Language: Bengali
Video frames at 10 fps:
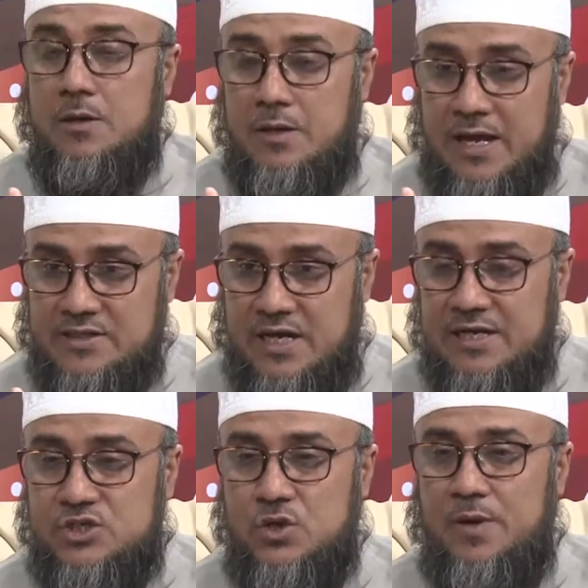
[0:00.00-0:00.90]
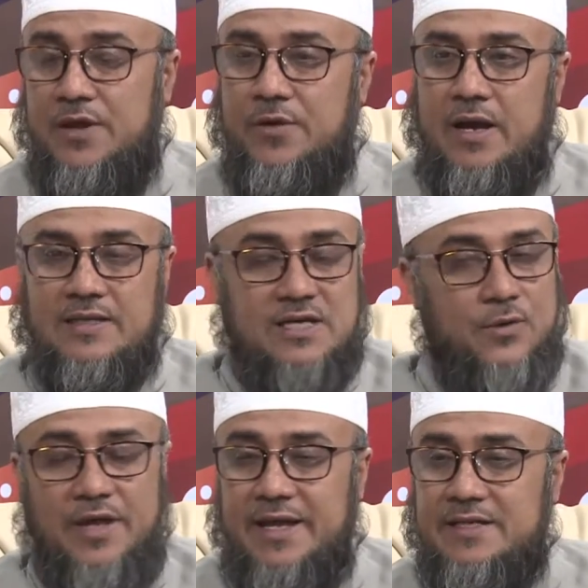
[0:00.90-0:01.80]
আজানের সময় আজান
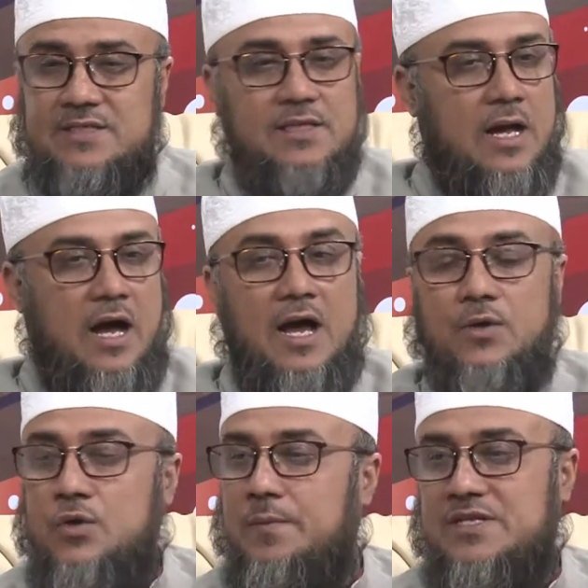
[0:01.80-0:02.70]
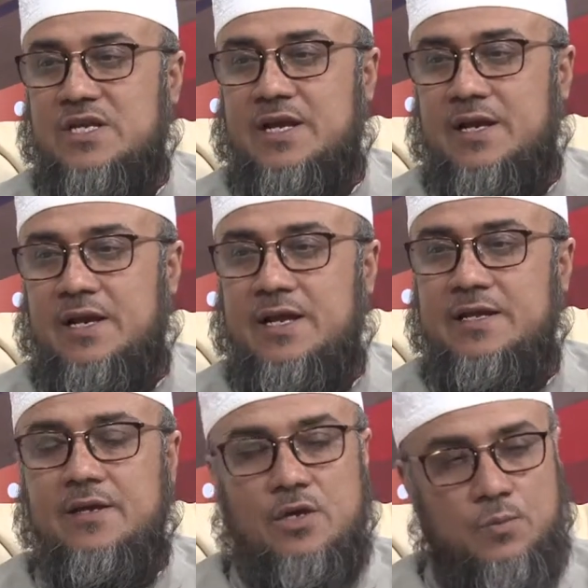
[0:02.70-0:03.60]
হয়ে গেছে আর কোনো বেচা কেনা নাই
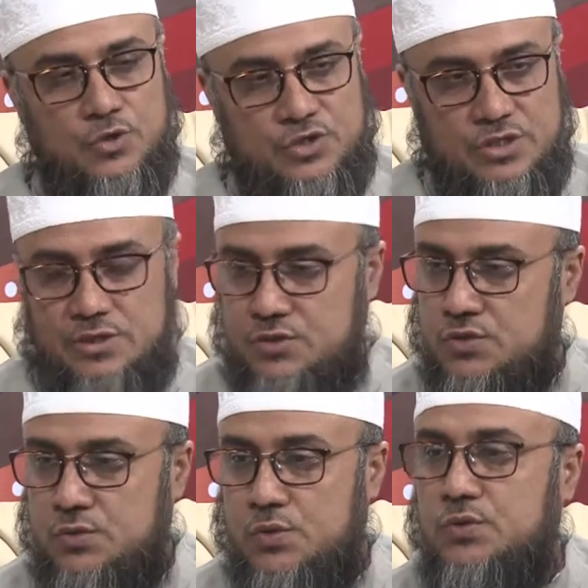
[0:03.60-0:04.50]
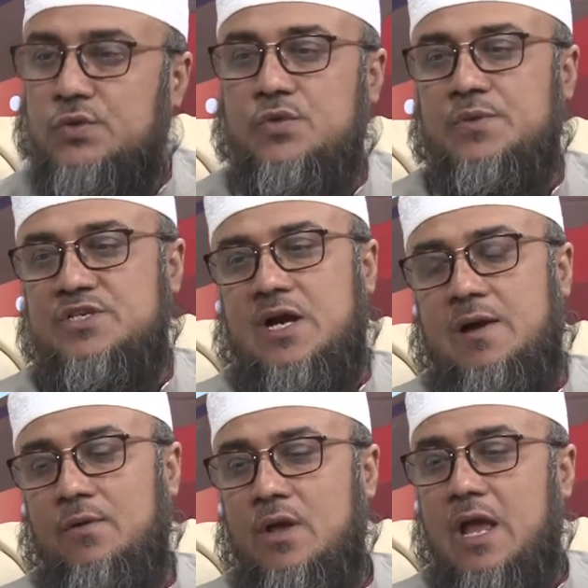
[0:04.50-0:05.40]
মসজিদে দ্রুত তুমি যাও
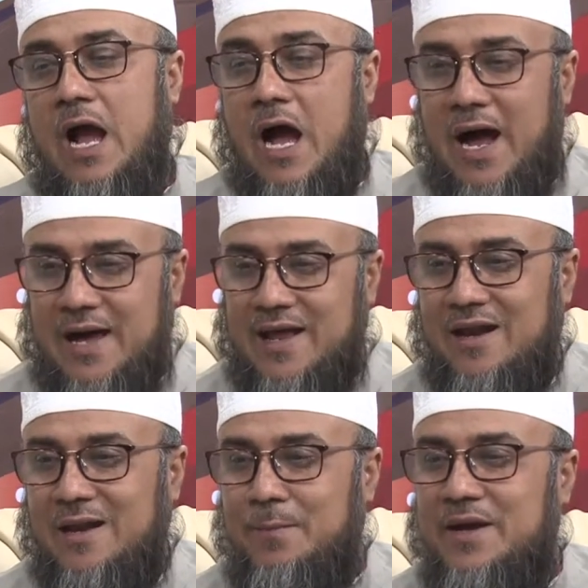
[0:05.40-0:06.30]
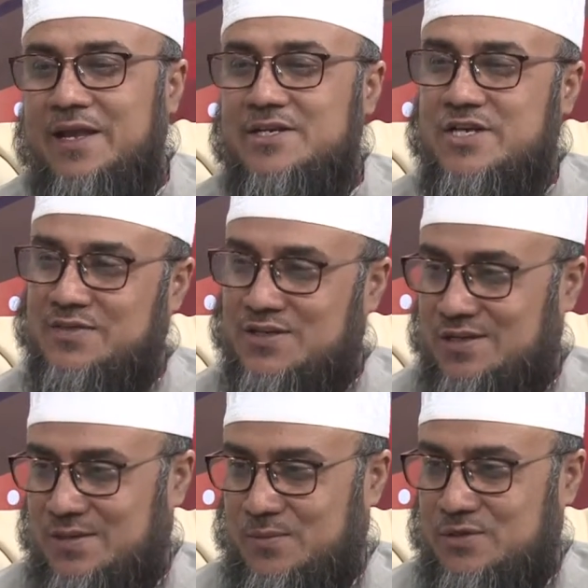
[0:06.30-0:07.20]
আর আল্লাহ পাকের সাথে
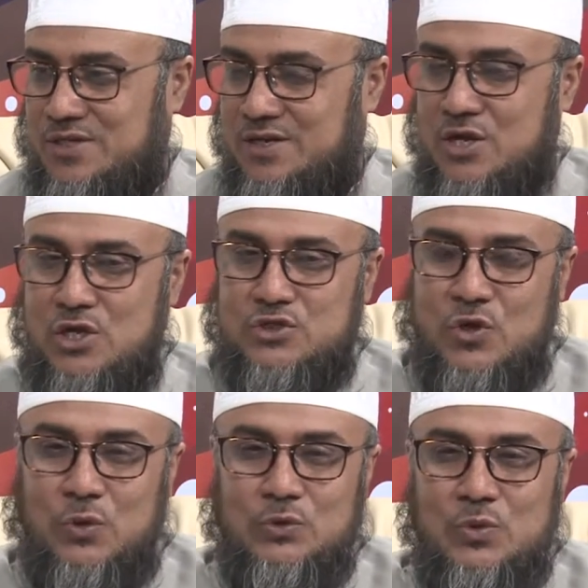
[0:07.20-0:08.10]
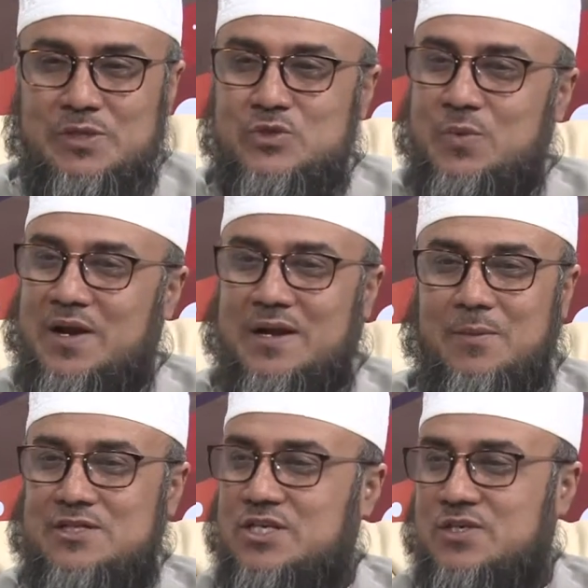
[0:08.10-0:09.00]
সাথে বলছেন যখন তুমি জুমার
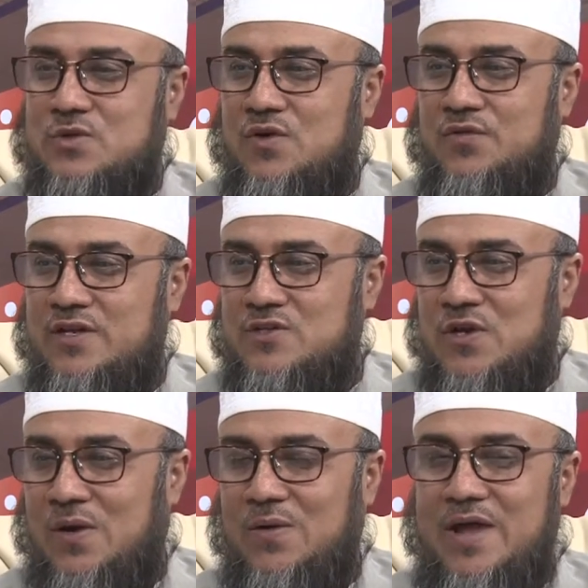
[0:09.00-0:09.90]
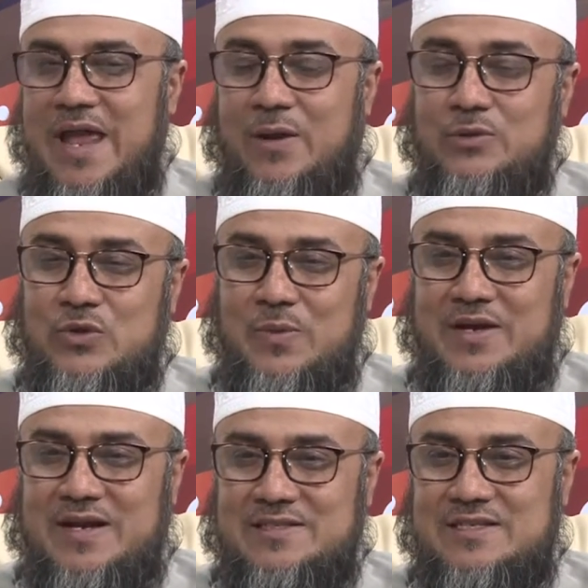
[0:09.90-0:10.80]
নামাজ শেষ করে ফেলছ এখন তোমার
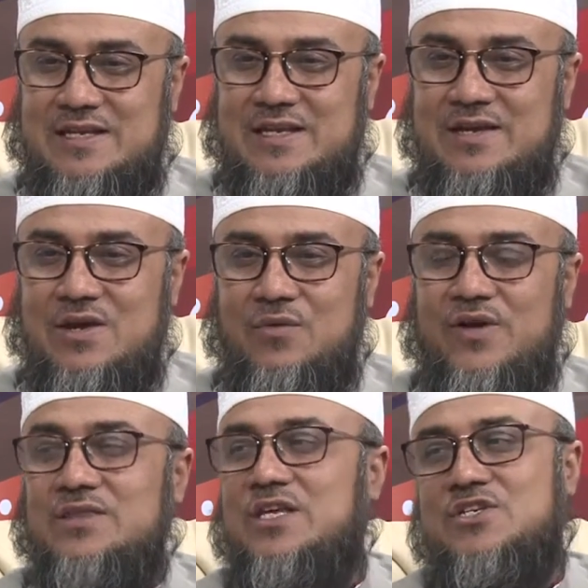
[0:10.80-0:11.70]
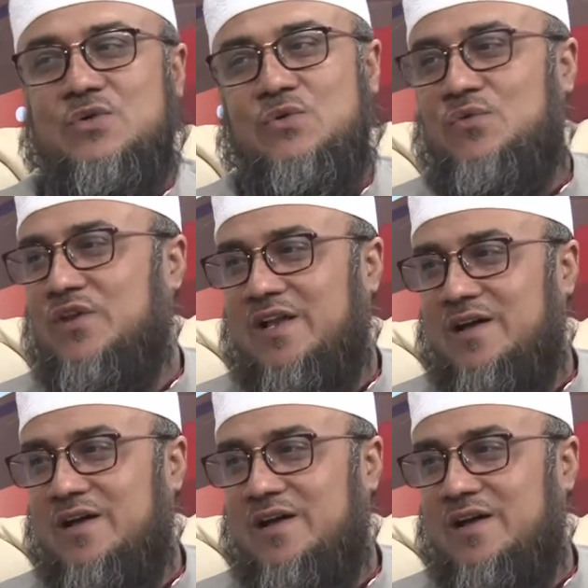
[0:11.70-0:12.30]
কাজ কি ফান্তাসি রৌফিল আর